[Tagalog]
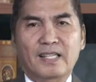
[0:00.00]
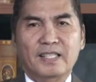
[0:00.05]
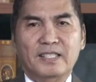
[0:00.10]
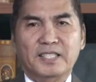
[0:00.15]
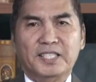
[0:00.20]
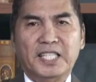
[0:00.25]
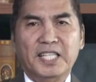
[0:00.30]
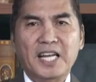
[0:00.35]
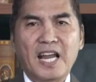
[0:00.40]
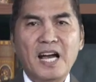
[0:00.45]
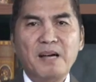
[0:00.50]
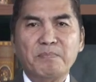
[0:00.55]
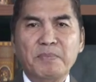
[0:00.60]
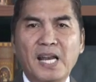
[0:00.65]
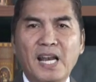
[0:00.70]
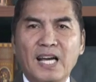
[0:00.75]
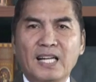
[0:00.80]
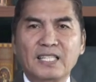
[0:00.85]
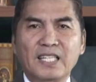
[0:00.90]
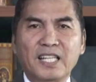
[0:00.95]
Sinabi
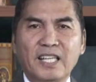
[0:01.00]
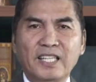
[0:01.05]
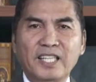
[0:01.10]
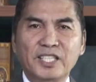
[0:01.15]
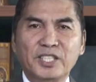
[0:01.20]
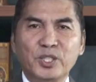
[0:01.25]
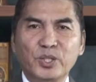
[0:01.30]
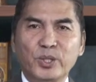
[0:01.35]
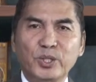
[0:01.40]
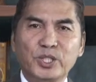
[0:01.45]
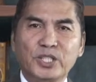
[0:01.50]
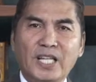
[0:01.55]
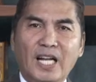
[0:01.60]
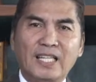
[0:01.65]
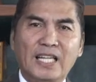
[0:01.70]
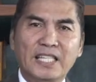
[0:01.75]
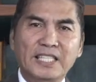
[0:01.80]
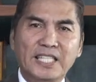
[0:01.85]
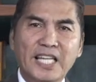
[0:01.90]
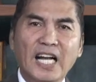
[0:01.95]
lang ni Jesus sa
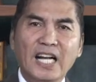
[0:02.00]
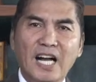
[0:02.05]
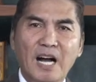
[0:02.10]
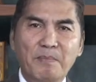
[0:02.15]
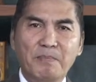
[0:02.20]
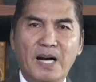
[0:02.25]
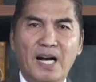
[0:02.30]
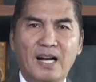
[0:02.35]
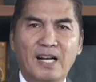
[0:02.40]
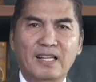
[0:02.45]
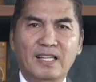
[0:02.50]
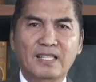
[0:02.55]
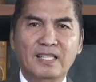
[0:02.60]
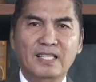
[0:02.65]
kanyang ama